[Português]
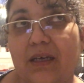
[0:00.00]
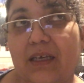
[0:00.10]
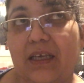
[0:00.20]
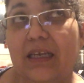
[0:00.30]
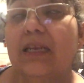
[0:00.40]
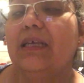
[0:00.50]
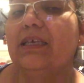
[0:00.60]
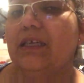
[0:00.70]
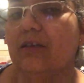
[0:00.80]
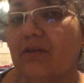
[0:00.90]
aquele
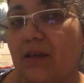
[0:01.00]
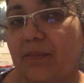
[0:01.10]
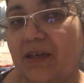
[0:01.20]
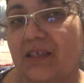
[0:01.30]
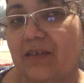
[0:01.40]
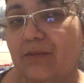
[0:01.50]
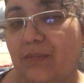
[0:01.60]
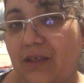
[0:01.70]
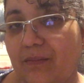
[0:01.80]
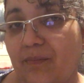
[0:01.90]
líquido que passa no
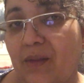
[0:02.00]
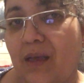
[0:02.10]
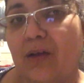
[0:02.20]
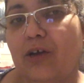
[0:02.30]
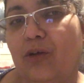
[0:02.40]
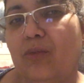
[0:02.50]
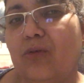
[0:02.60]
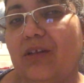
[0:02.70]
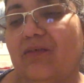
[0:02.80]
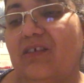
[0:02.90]
meio. Como
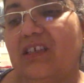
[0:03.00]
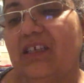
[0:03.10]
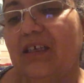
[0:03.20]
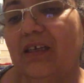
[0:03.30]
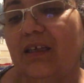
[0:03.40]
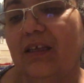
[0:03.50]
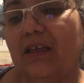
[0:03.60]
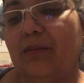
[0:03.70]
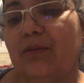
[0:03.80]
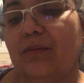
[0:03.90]
quando você
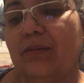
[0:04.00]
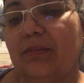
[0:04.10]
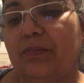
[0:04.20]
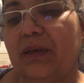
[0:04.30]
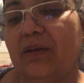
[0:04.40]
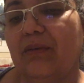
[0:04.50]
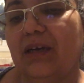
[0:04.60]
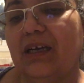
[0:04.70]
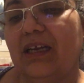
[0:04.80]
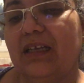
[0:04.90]
quebra, pega
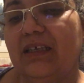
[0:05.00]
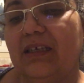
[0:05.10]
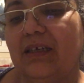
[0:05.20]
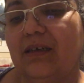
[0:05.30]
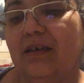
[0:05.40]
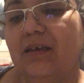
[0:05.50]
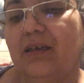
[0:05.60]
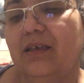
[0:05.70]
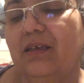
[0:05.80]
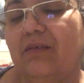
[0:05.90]
uma galinha
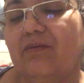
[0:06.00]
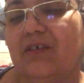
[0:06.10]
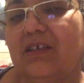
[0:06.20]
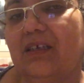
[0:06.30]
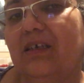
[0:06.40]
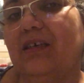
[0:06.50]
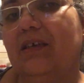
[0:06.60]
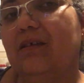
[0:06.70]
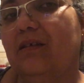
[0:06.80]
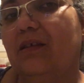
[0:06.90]
e você